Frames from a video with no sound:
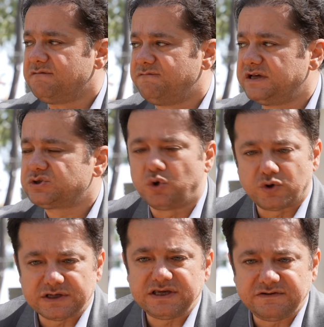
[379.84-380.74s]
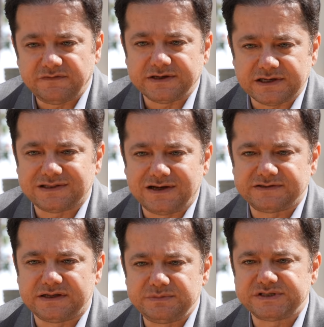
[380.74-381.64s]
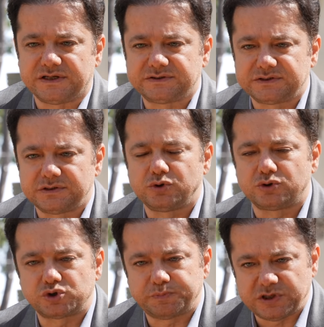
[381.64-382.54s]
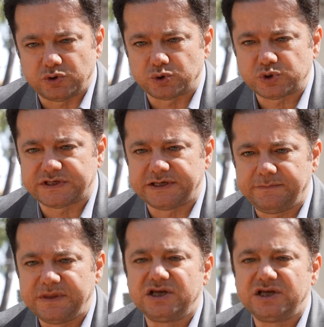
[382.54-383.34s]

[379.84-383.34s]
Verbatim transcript: Ve sonraki rivayetlerden biz hatırlıyoruz, biliyoruz ki